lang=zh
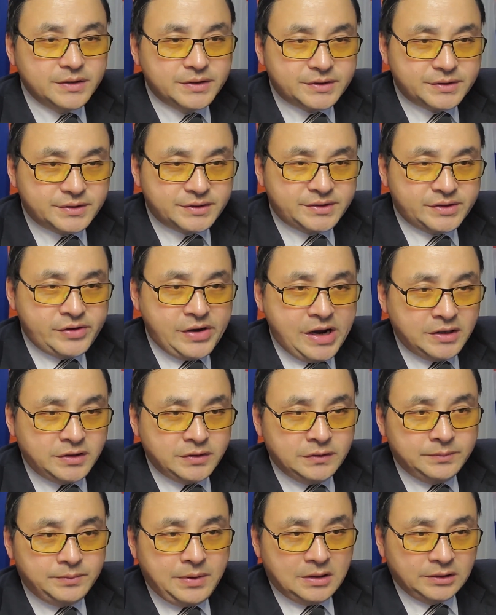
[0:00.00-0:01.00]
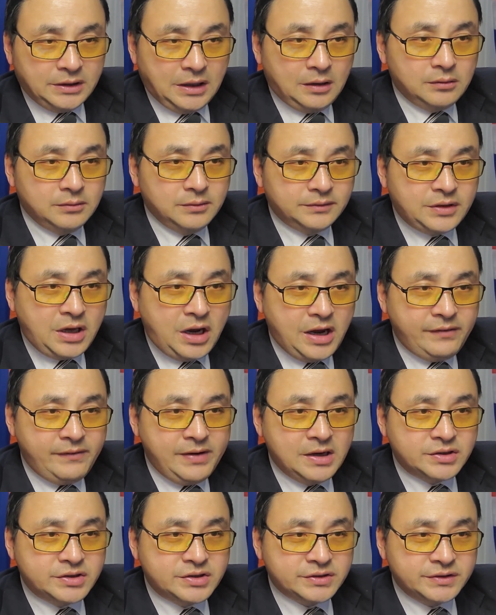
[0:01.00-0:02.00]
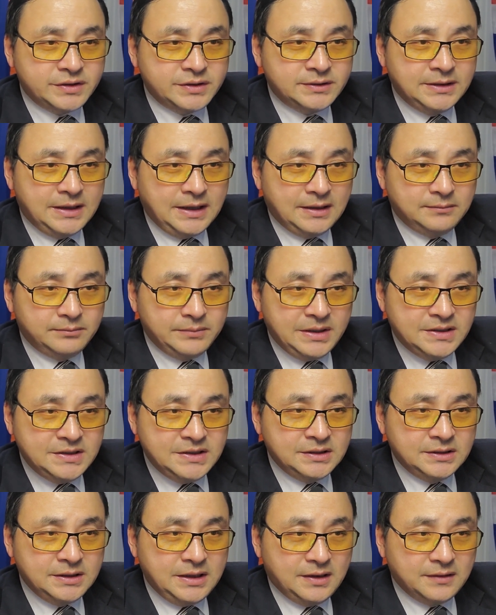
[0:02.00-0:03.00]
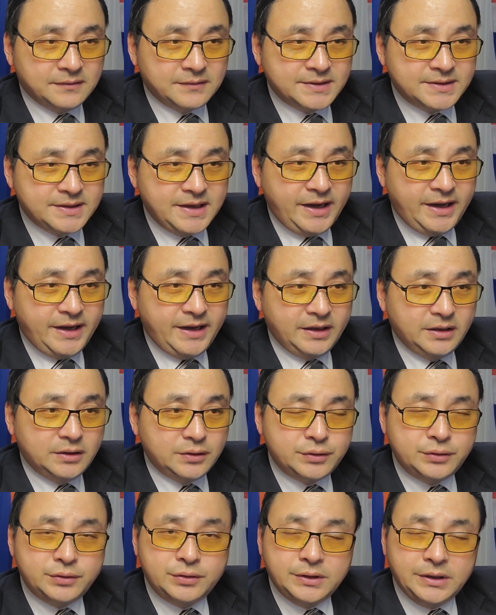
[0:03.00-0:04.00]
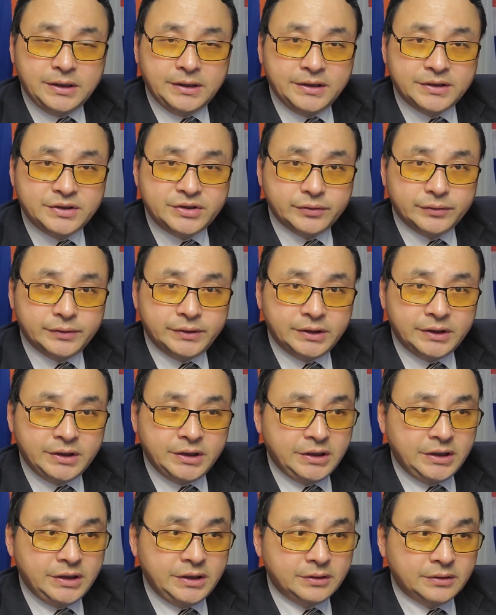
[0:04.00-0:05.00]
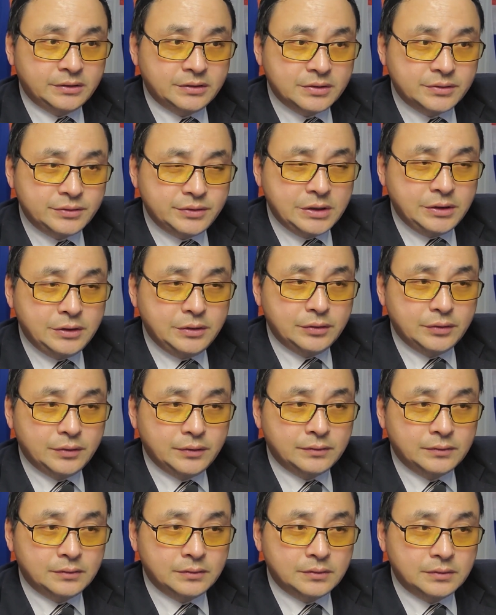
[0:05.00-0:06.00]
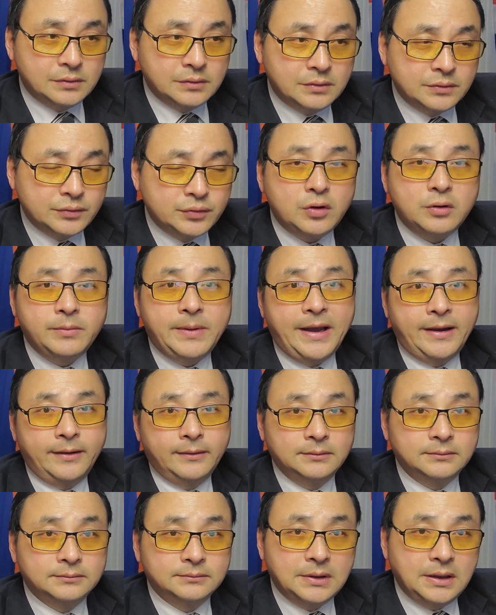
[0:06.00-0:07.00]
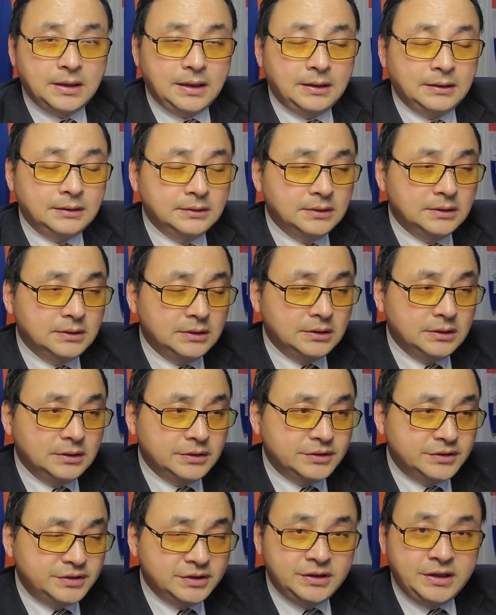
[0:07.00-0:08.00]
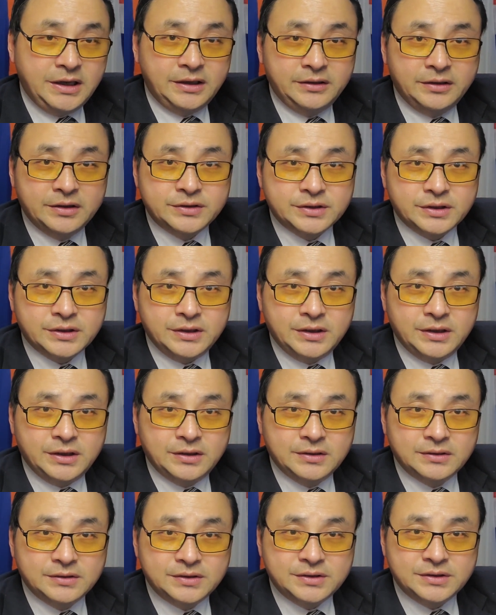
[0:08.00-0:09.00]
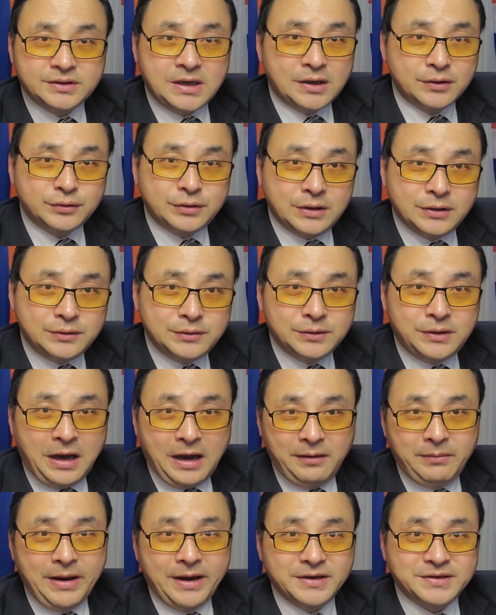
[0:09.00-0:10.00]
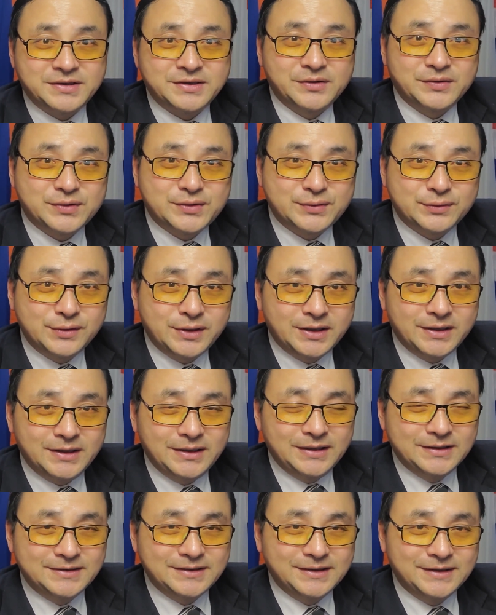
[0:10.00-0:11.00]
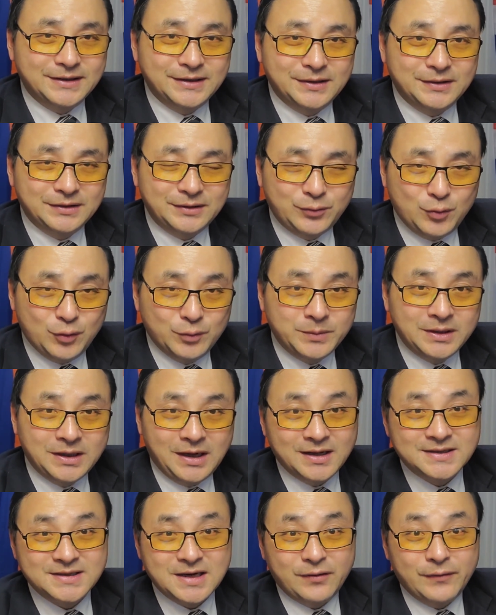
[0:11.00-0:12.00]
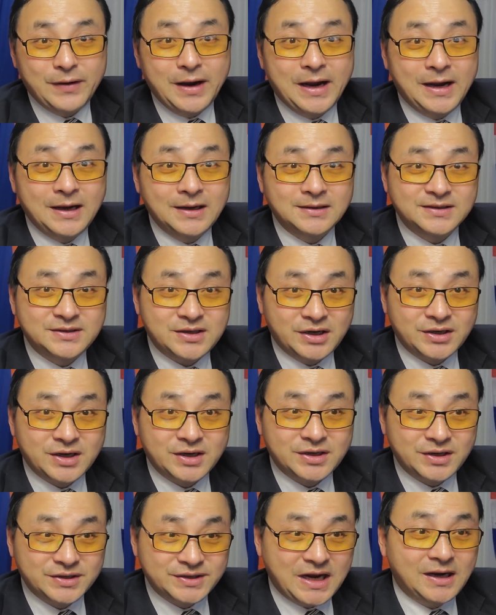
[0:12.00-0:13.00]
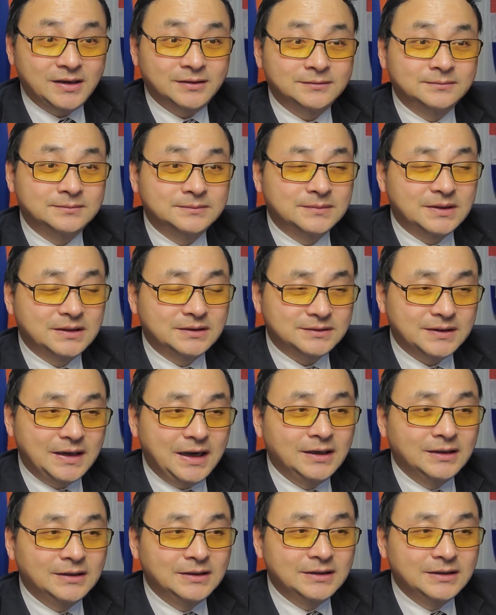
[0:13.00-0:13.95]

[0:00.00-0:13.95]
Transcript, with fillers: 自由亚洲报道，台湾执政党民进党在去年的九合一选举中挫败，啊，今年的这个市长选举，台北市又输给了这个国民党。讲完，小小小讲。是吧？